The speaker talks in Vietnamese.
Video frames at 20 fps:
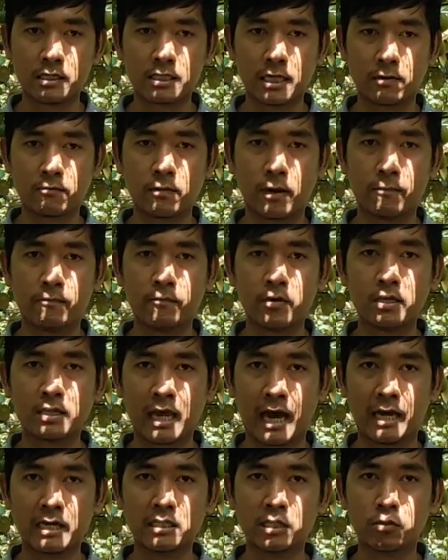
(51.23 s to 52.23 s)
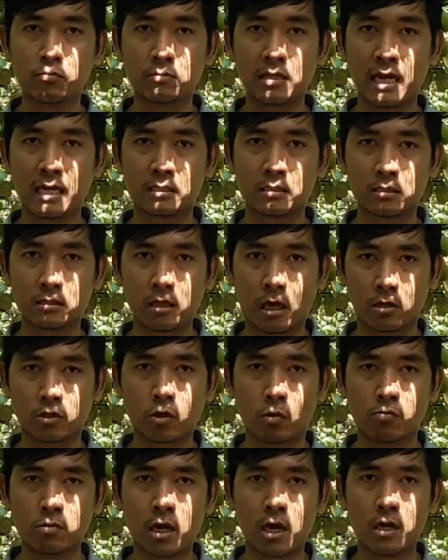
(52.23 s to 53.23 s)
cái sản phẩm phế thải thì chúng ta
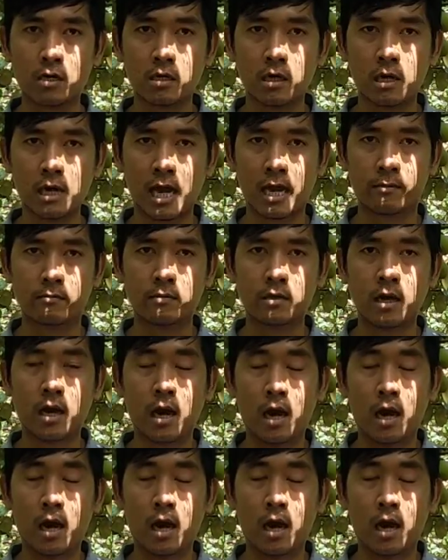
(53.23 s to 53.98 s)
tận dụng nó để làm